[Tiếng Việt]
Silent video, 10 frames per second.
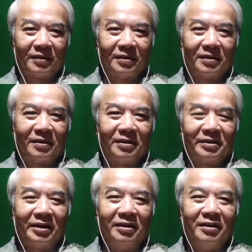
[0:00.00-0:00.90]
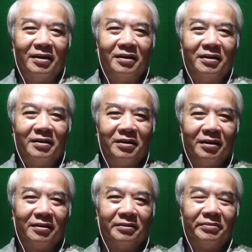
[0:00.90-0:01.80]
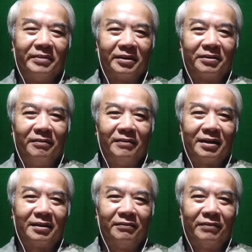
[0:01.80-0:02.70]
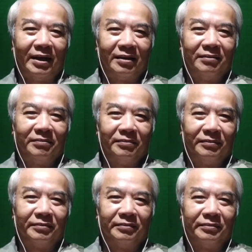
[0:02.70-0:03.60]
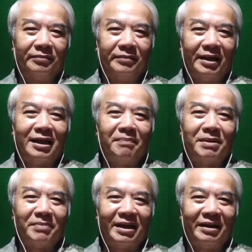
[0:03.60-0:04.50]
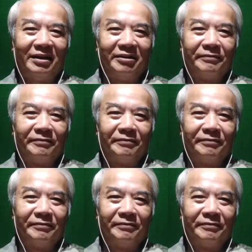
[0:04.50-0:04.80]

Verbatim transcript: đó là trị nó dứt mà tôi cũng hết trong khoảng bảy tám năm nay rồi